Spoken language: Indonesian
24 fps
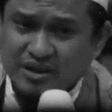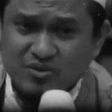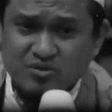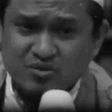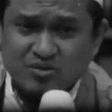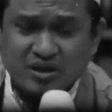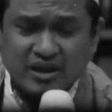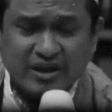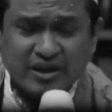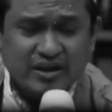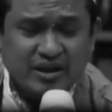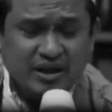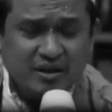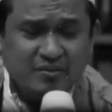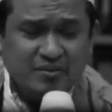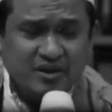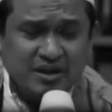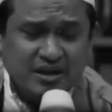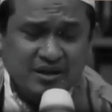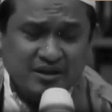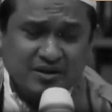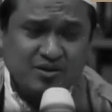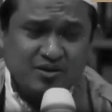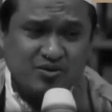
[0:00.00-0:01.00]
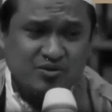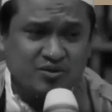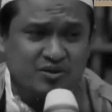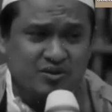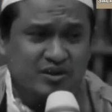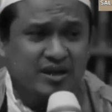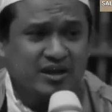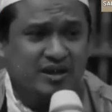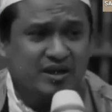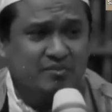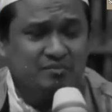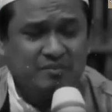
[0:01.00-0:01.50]
Karena itu selain nabi dan
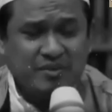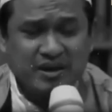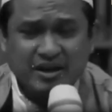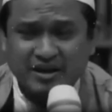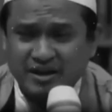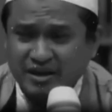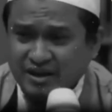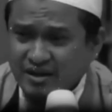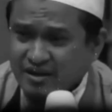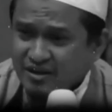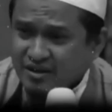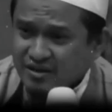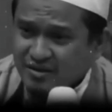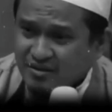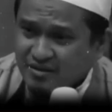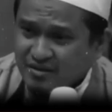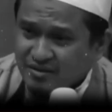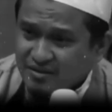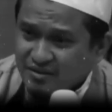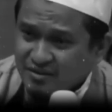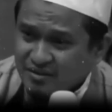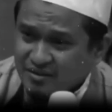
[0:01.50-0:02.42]
rasul jangan pede.